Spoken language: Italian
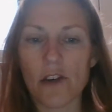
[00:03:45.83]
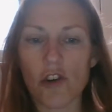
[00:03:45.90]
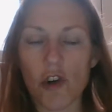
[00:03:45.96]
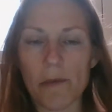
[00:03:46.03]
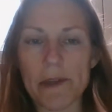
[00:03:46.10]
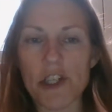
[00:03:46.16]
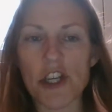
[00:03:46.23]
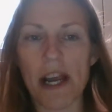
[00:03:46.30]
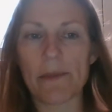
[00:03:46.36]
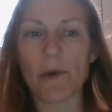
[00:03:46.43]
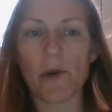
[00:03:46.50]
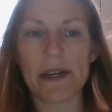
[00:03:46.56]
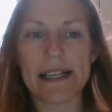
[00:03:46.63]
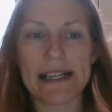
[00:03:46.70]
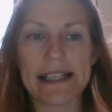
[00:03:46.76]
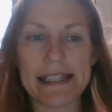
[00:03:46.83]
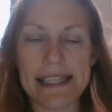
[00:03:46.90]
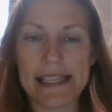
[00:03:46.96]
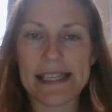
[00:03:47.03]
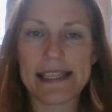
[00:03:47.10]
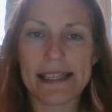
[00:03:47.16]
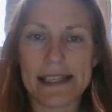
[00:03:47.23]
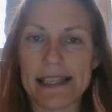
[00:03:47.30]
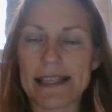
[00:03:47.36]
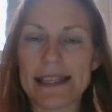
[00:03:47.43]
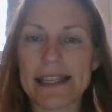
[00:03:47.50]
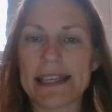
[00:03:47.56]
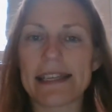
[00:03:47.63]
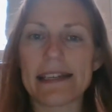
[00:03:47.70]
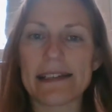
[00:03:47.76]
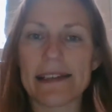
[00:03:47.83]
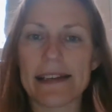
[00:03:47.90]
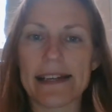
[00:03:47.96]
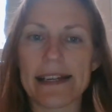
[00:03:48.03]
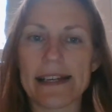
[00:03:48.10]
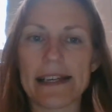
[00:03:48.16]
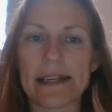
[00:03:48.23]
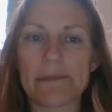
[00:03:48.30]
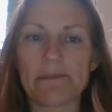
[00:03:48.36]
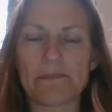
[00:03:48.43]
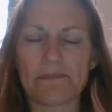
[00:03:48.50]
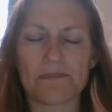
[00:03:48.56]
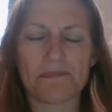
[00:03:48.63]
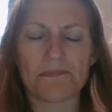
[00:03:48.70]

cominciamo a sentire